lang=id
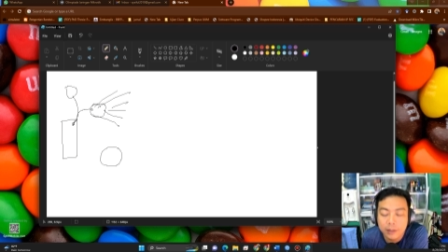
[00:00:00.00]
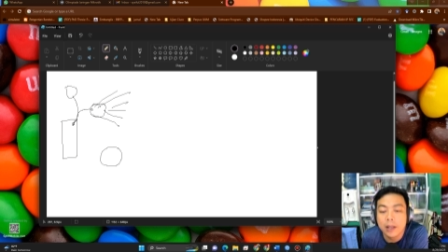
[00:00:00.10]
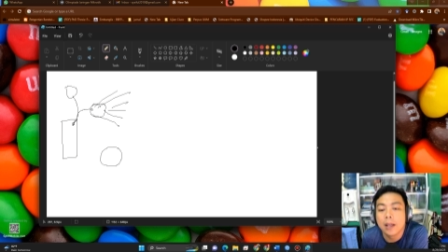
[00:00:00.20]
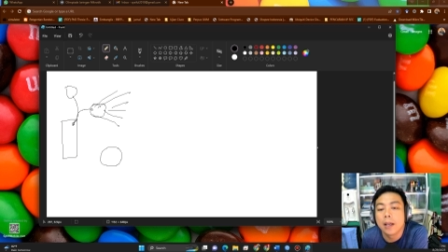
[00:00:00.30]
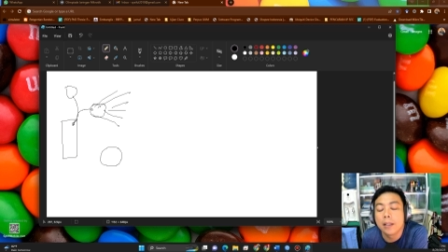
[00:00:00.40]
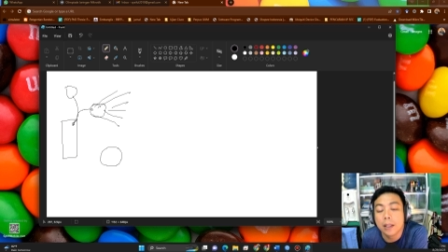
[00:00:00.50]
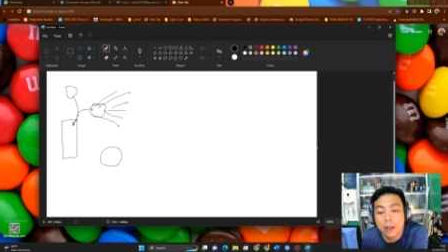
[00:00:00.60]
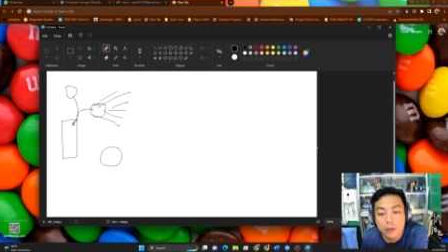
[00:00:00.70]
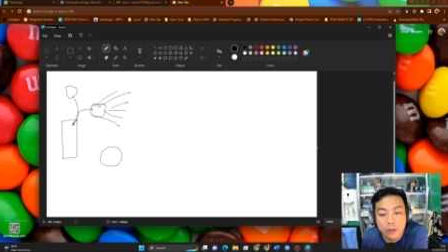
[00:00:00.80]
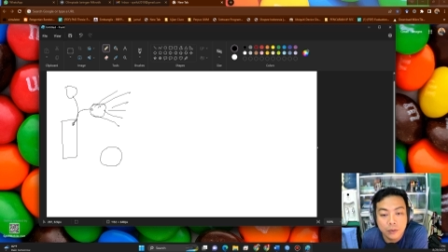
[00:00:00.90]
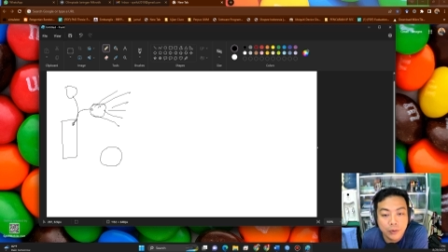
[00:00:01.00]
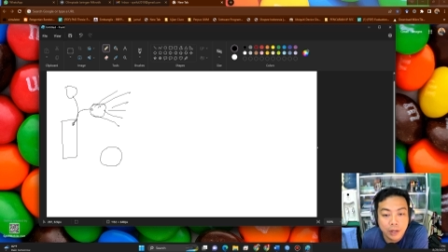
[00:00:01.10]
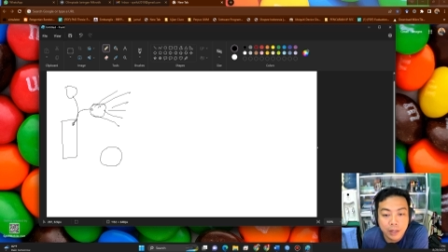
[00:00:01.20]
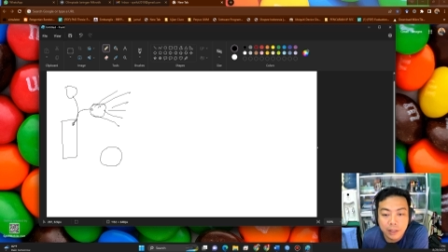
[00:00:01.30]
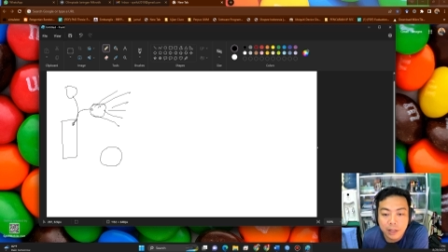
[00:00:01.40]
Nah, kita tahu Unify
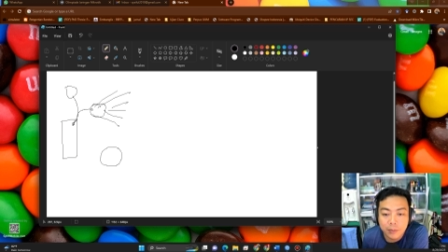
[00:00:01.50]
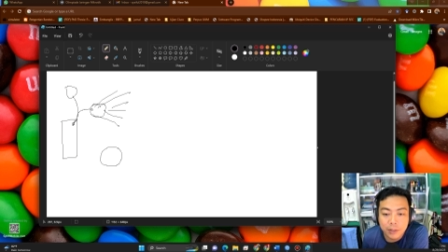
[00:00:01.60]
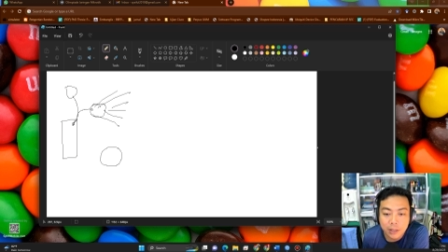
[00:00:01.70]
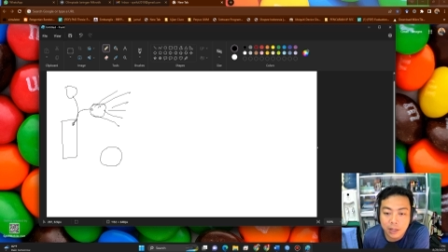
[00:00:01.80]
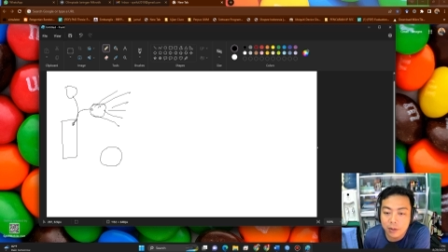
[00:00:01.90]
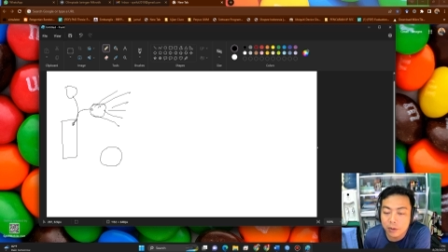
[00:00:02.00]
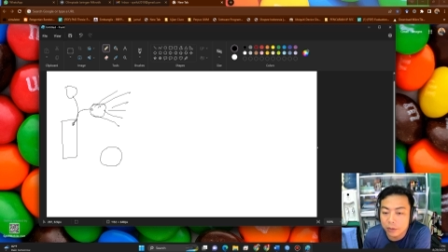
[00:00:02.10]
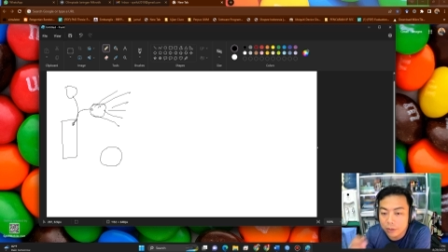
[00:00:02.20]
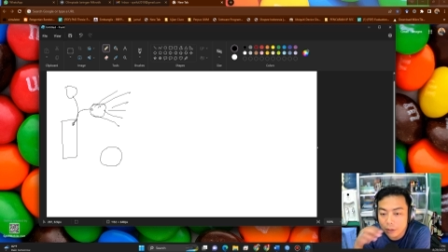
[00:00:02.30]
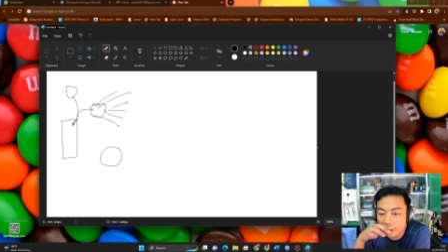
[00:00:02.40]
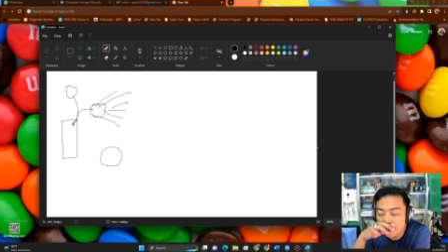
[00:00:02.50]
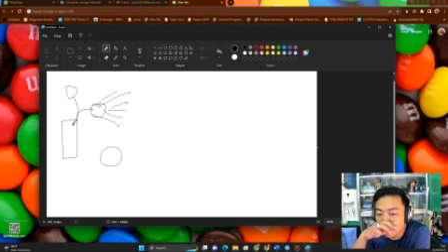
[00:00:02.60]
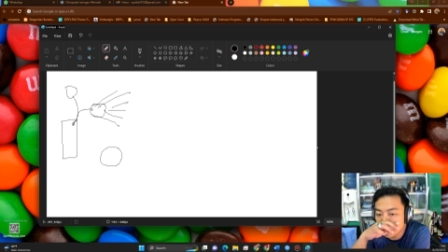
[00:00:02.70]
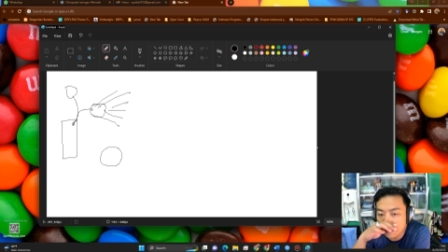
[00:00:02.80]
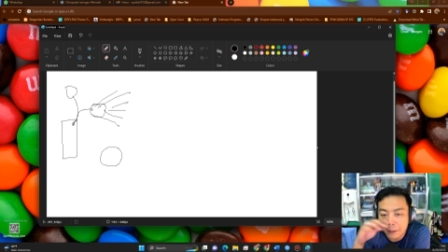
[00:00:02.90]
ini tidak bisa dikontrol
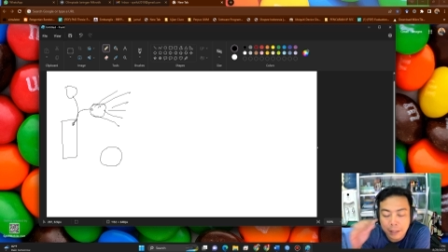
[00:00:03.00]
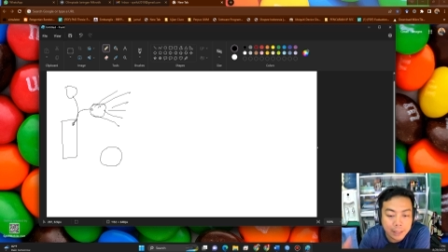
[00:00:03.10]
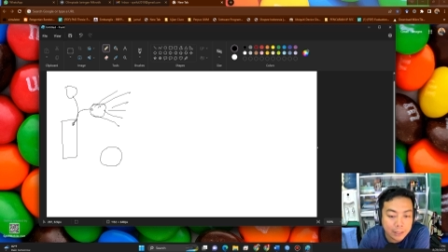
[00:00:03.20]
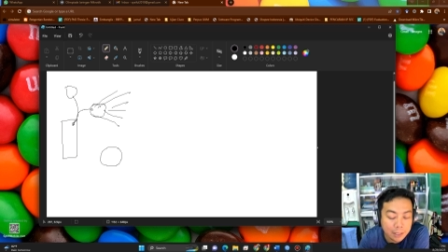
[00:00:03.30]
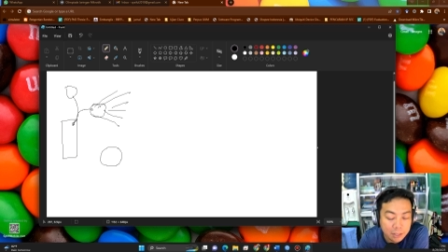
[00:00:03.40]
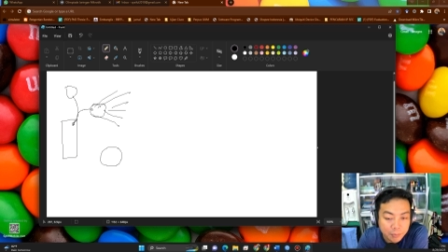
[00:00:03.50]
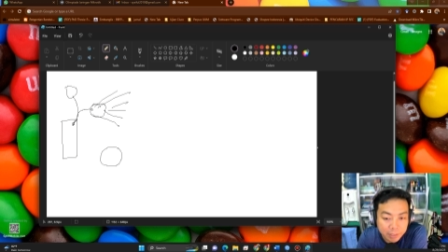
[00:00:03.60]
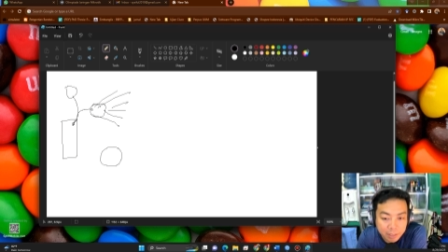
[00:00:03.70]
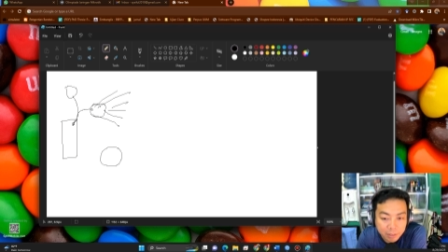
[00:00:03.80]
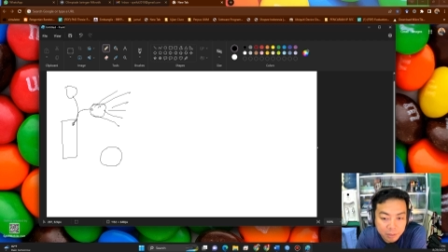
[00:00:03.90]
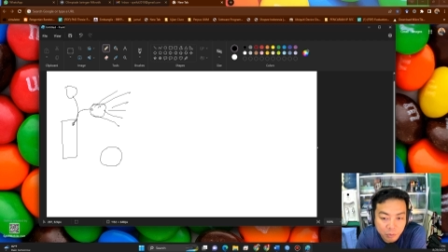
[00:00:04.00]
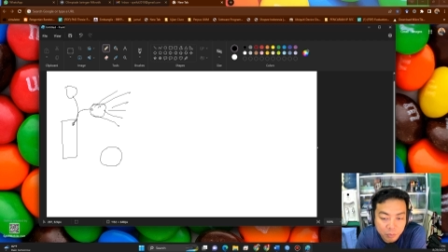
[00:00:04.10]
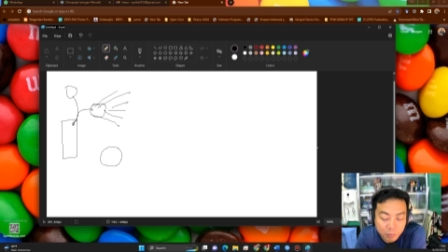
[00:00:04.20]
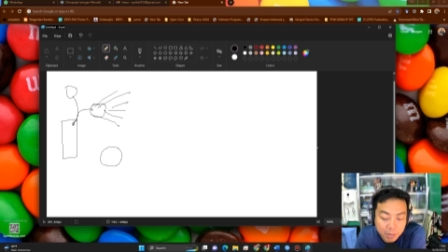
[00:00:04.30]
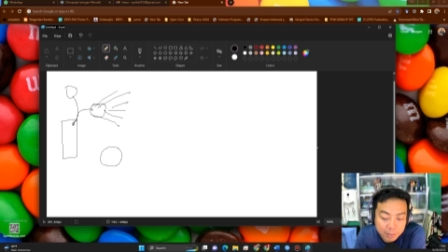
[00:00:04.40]
uh, layaknya seperti access
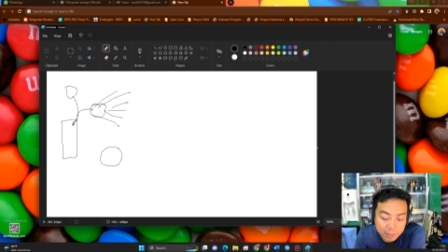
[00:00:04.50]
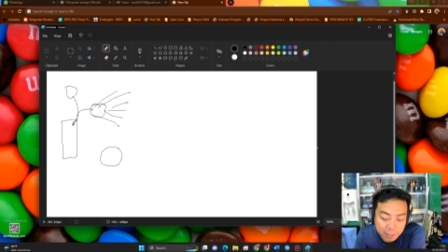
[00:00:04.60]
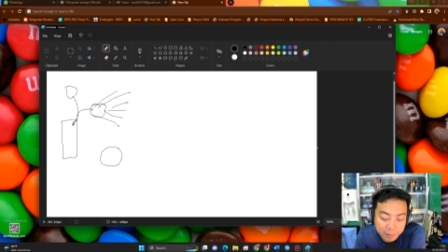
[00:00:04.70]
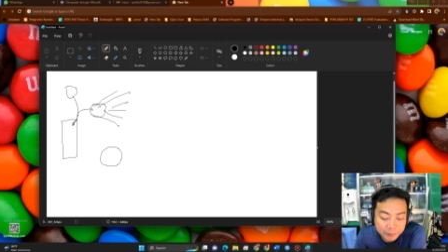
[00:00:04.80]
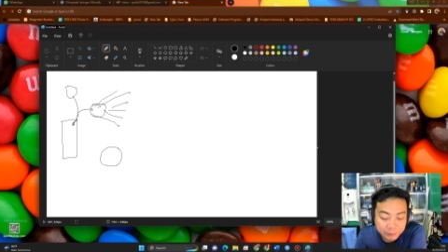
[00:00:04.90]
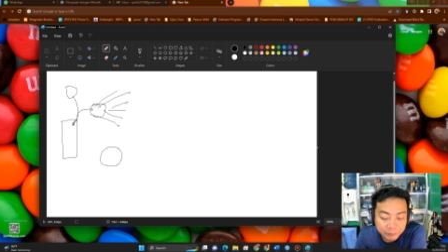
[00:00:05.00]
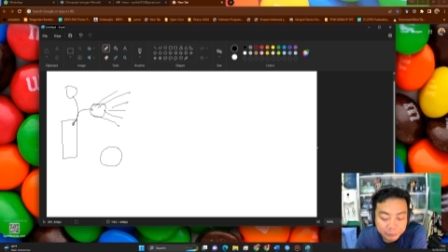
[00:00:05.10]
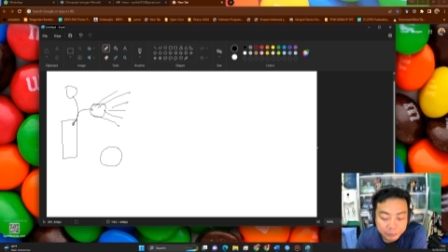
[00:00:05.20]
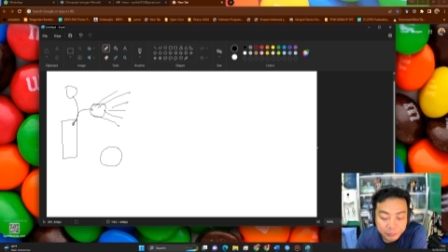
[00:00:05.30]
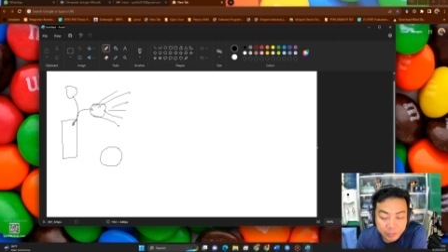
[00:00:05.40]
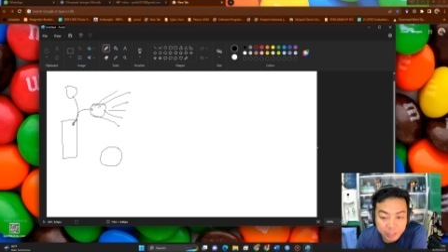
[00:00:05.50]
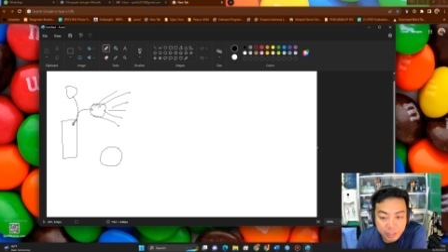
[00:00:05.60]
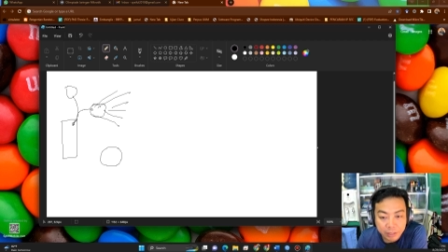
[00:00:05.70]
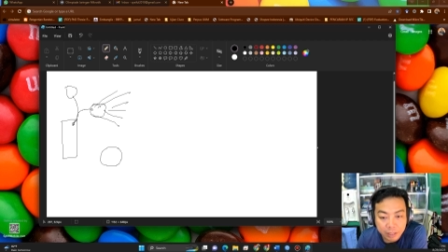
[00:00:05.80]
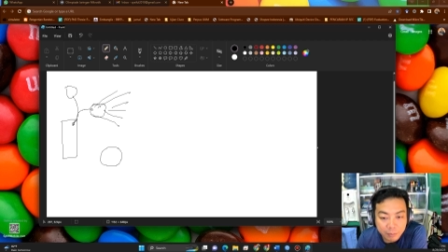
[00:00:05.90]
point biasa. Tinggal
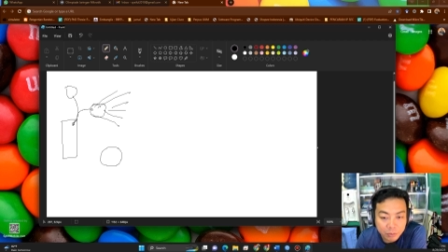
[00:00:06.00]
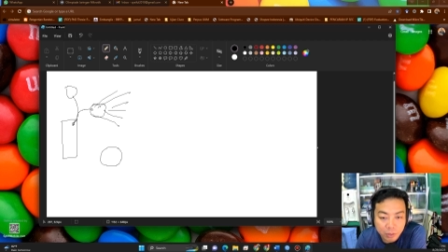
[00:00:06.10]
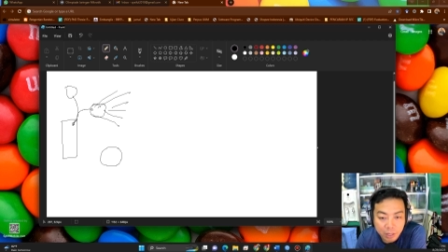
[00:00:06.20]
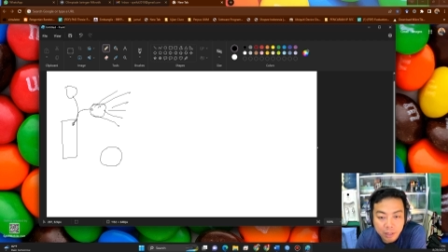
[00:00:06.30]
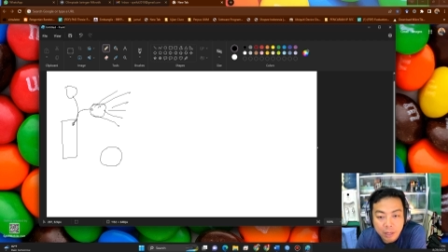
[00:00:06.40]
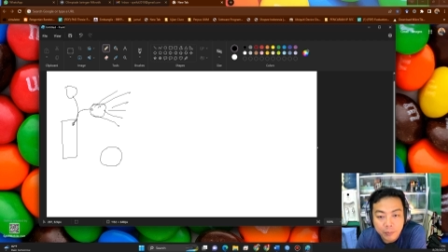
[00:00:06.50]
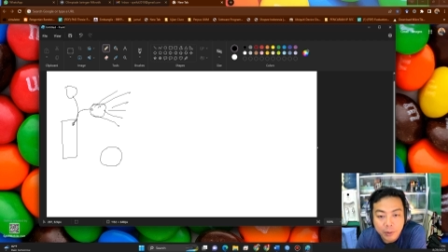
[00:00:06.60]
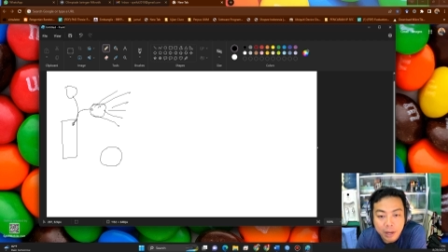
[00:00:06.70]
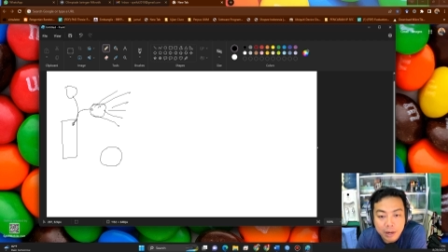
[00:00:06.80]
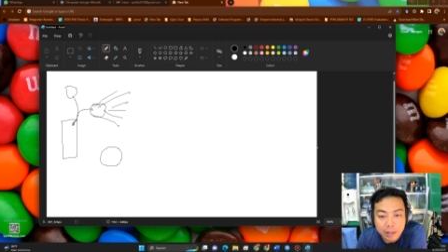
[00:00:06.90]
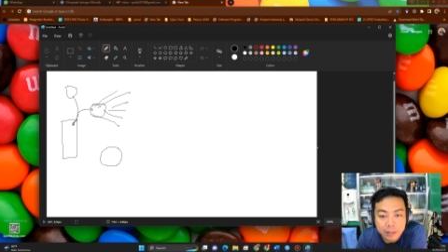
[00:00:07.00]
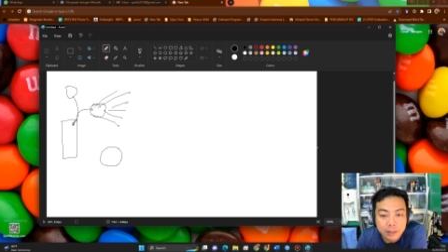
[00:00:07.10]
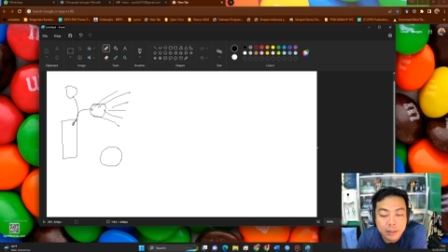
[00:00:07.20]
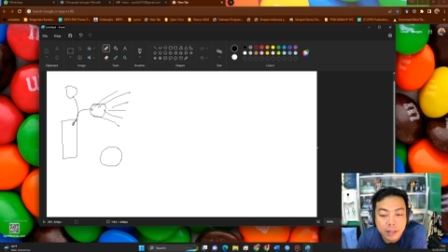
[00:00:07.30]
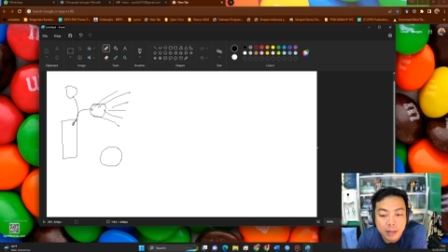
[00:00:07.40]
kita masukkan IP
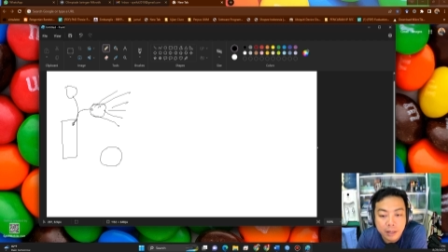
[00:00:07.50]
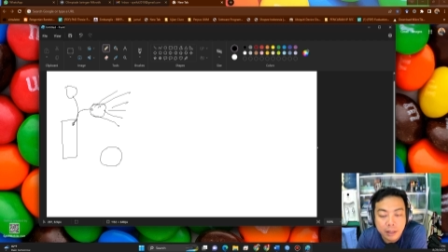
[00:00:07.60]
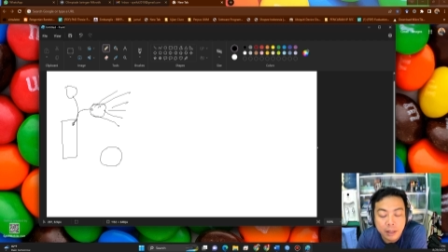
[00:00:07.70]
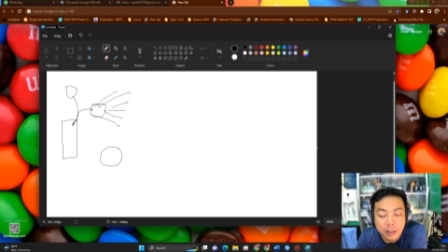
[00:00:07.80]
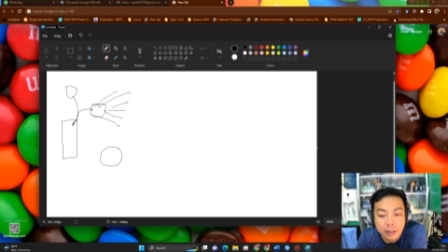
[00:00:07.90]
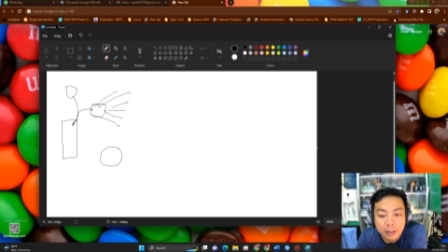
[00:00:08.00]
address dari